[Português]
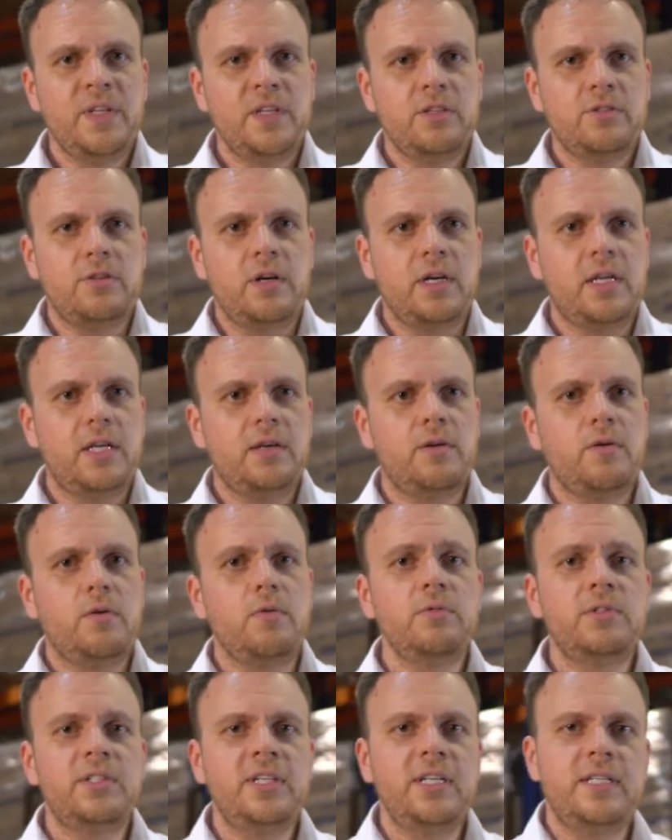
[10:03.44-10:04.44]
Só que
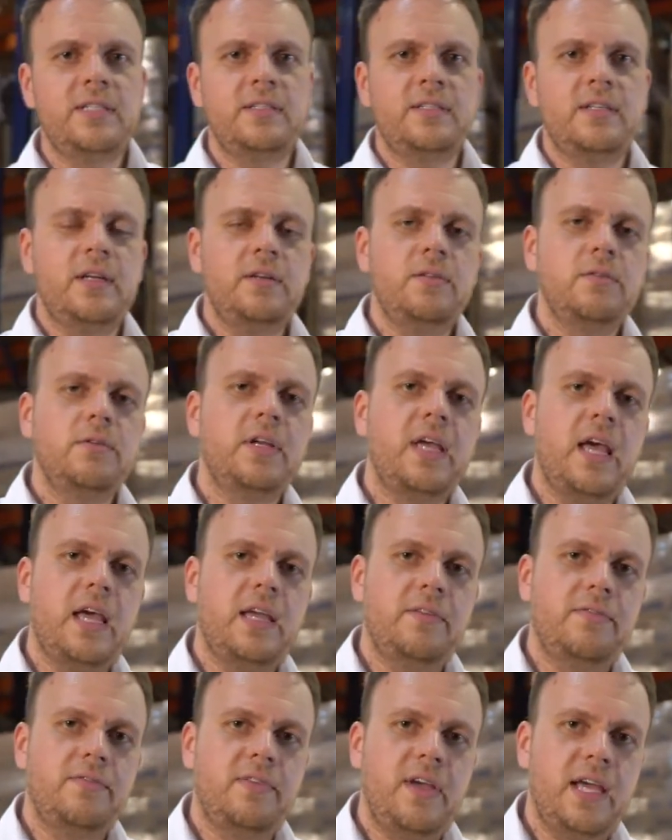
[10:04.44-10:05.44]
utilizando o
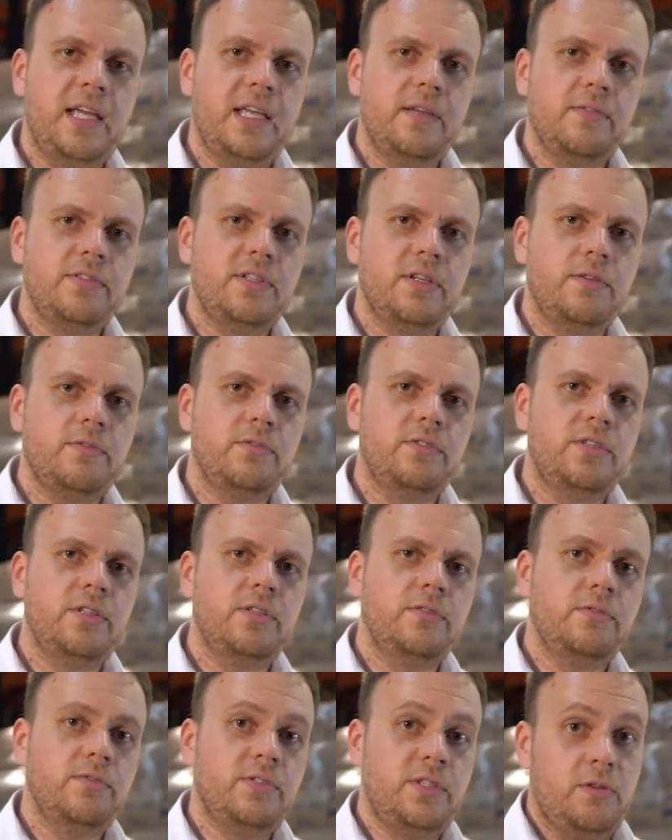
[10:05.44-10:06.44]
KRVEG, você,
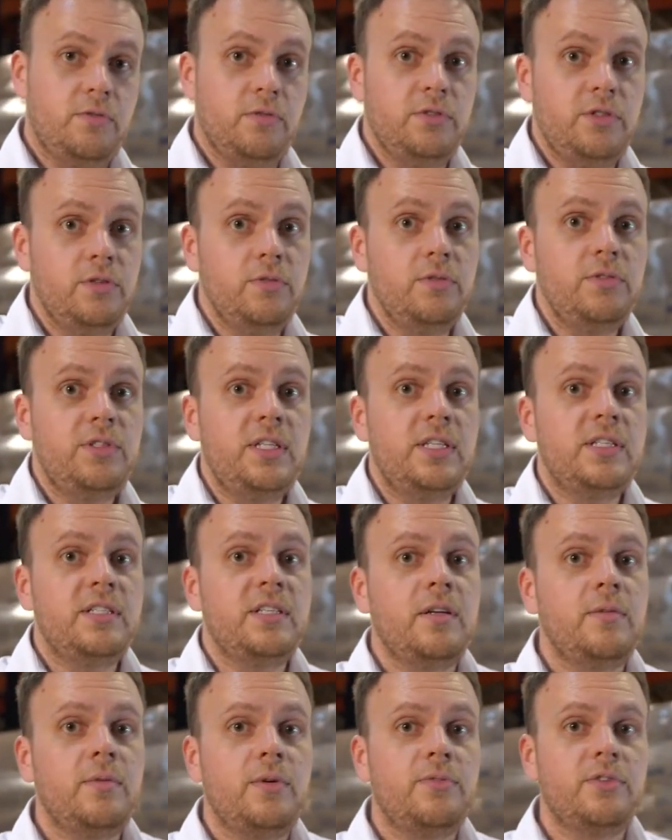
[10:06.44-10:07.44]
você continua
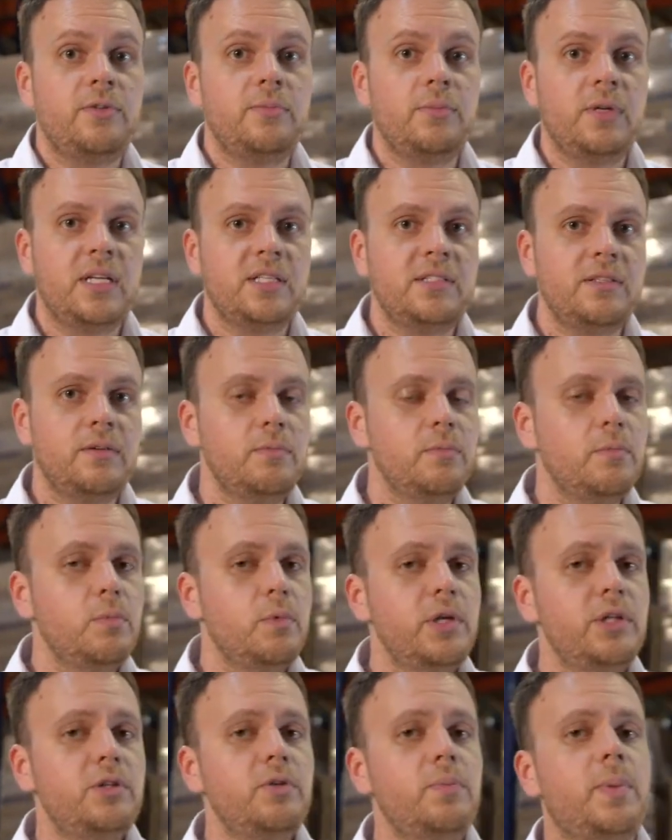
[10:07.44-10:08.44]
utilizando uma formulação
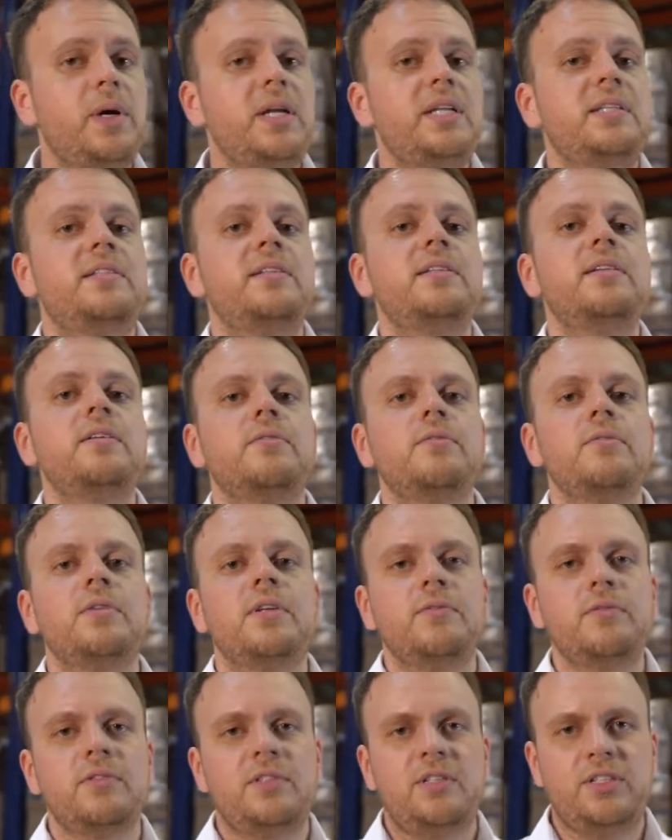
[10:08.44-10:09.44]
muito parecida com o
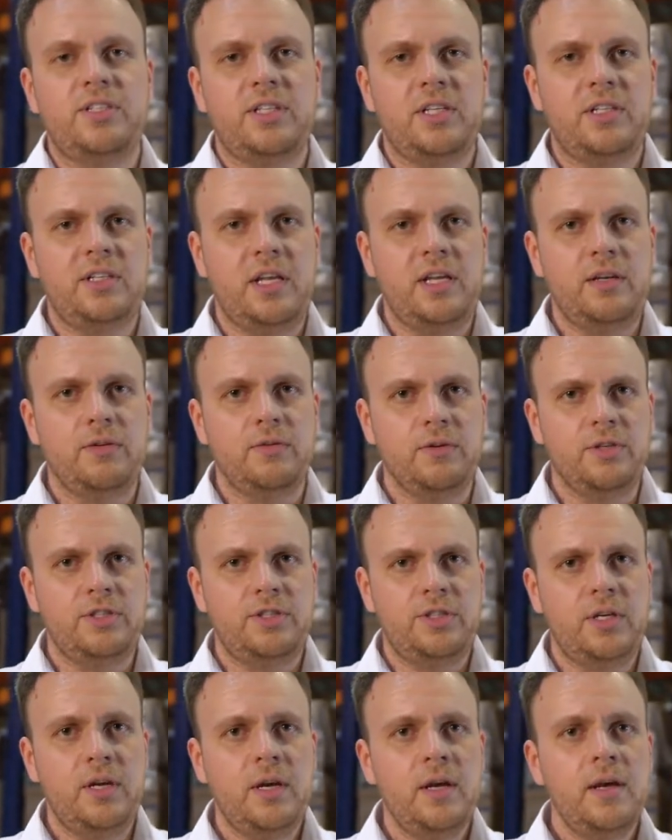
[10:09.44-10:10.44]
que você já tem
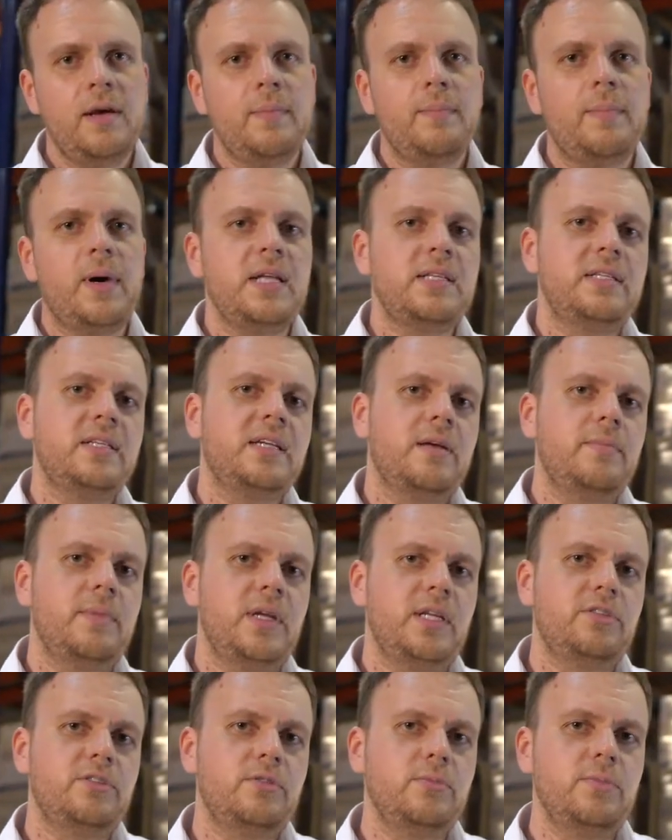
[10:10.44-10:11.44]
hoje,
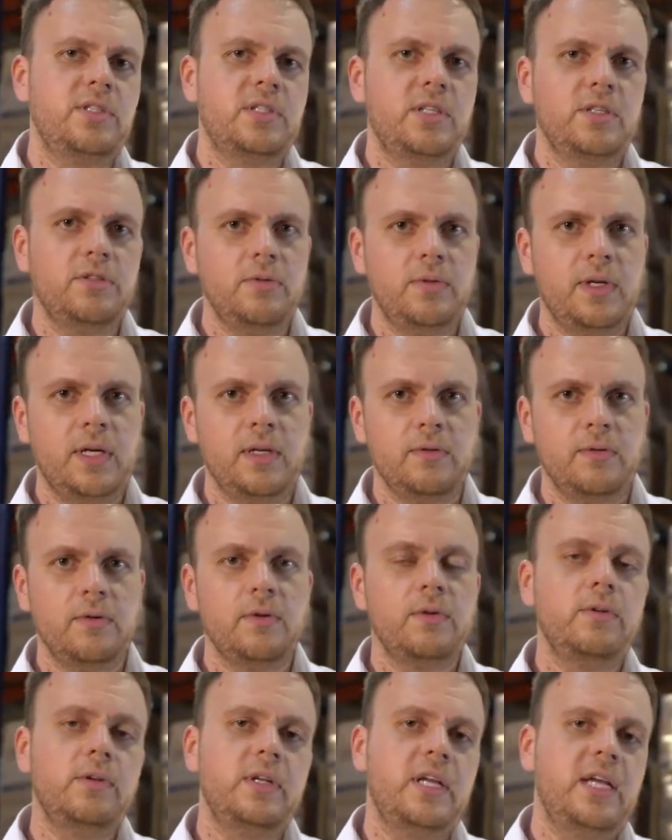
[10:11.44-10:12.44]
basicamente substituindo
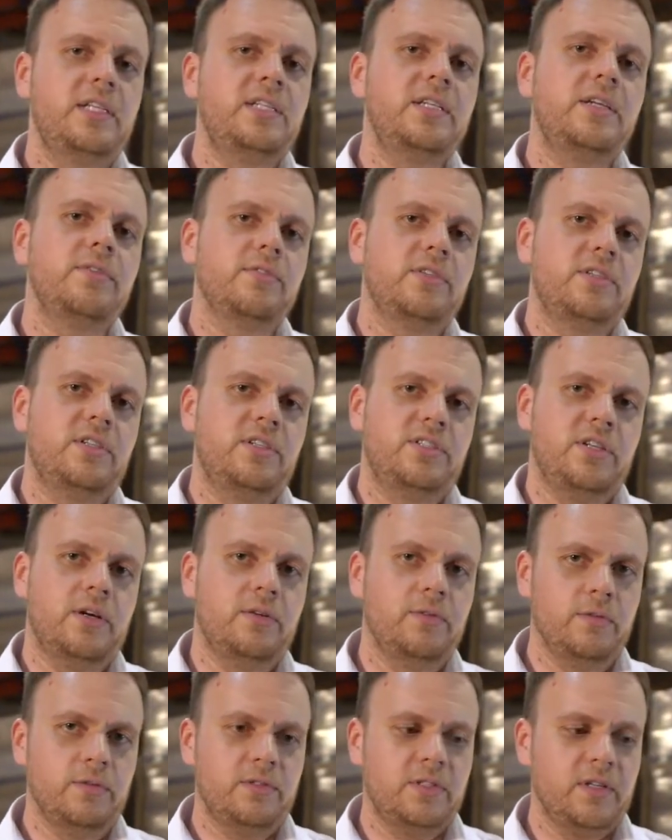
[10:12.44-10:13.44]
o leite que você já
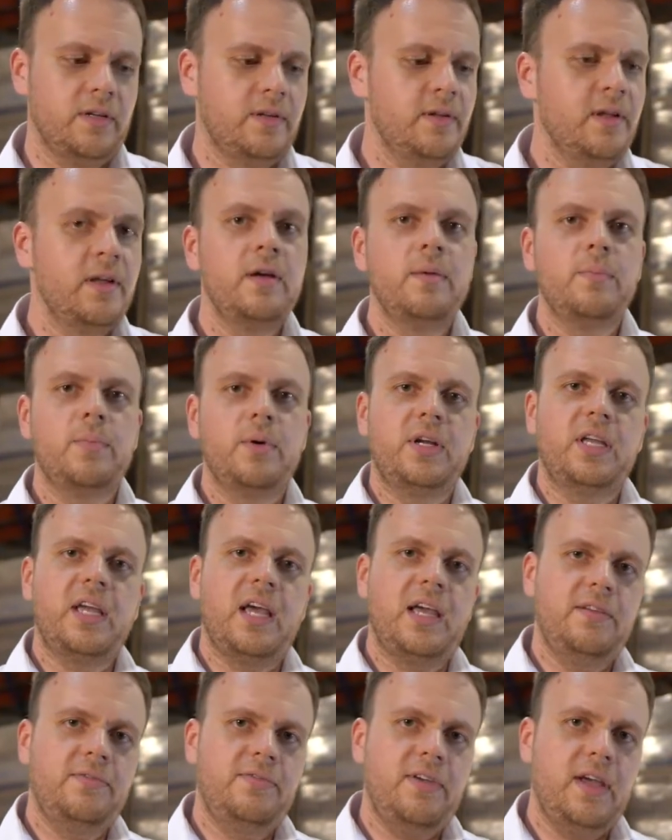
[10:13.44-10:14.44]
usa por
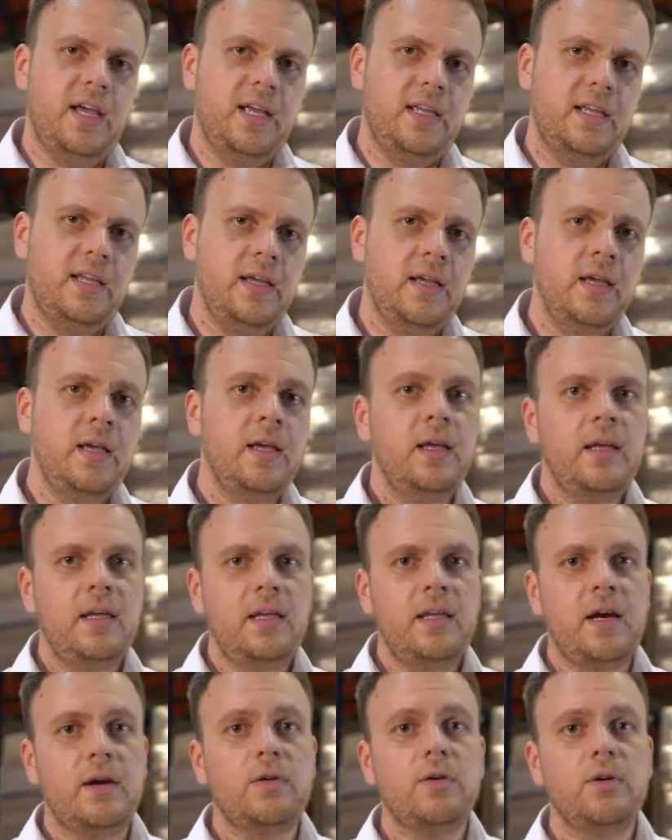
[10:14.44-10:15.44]
KRVEG
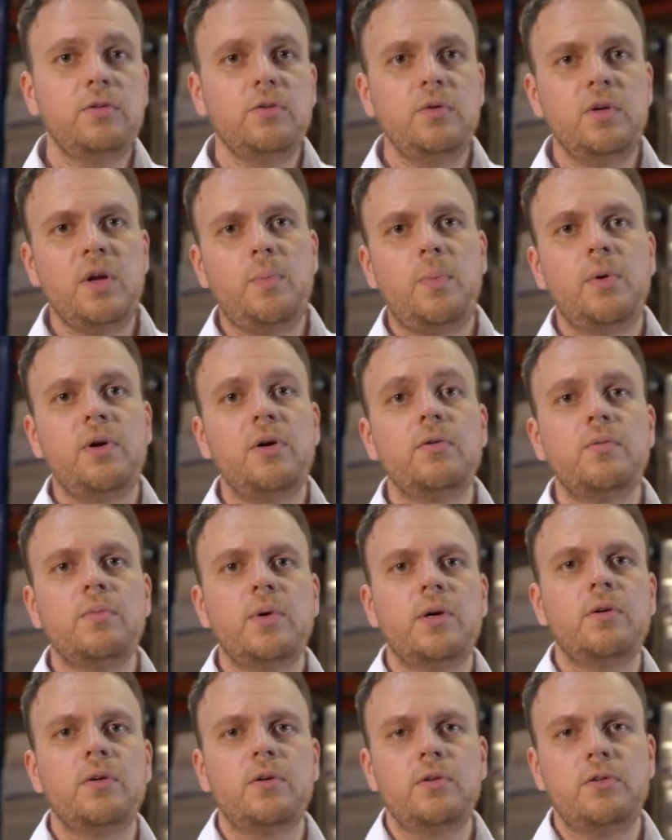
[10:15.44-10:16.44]
e a gordura por
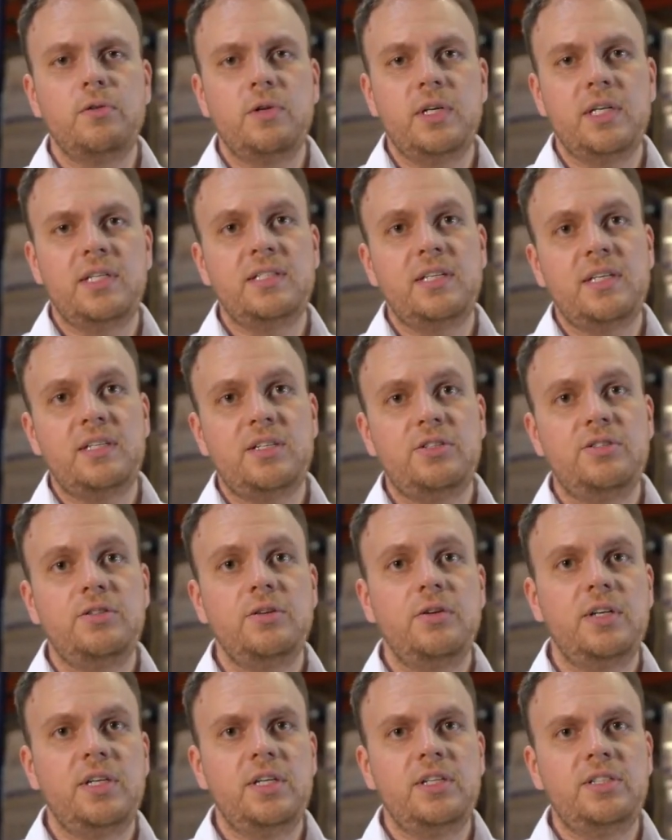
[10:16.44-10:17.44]
alguma gordura que seja de
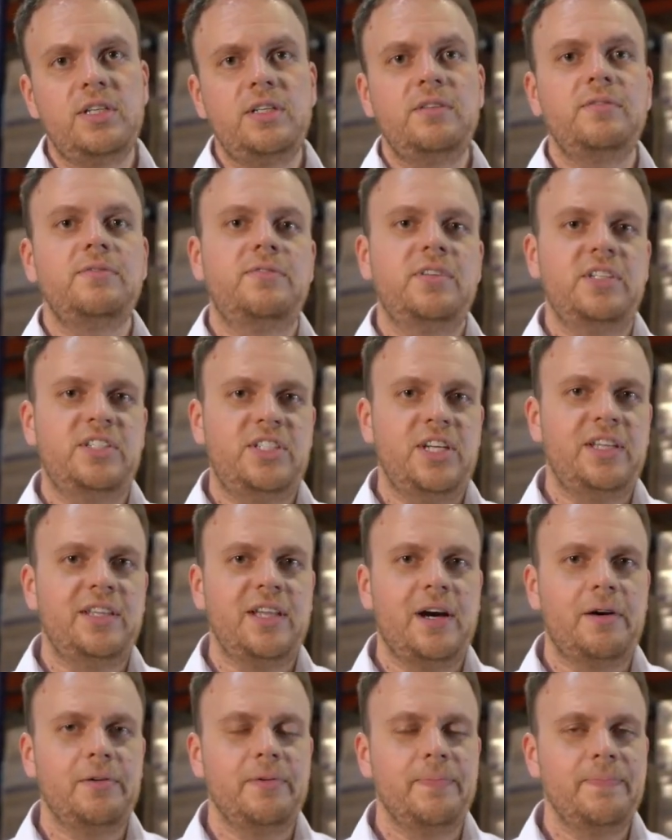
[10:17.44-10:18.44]
origem
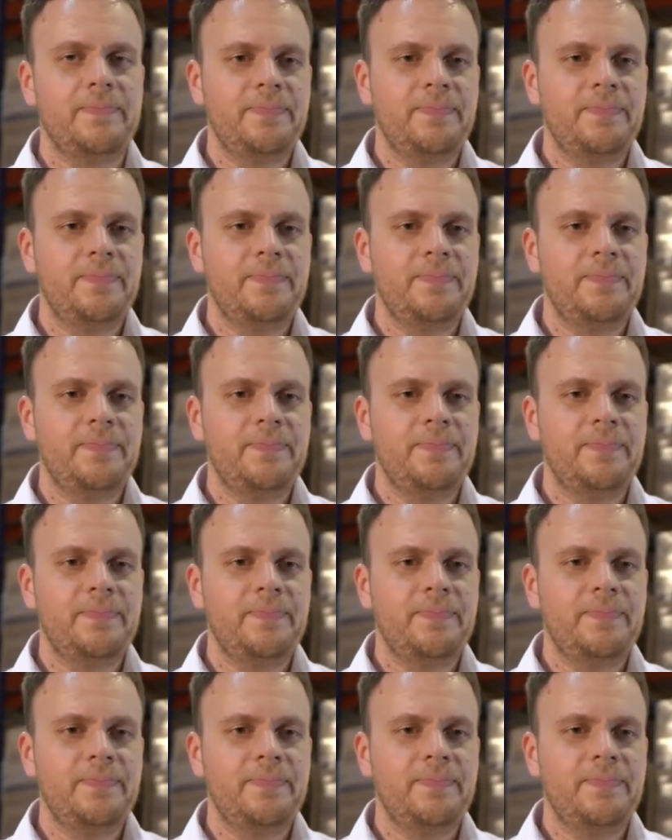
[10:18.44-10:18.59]
vegetal.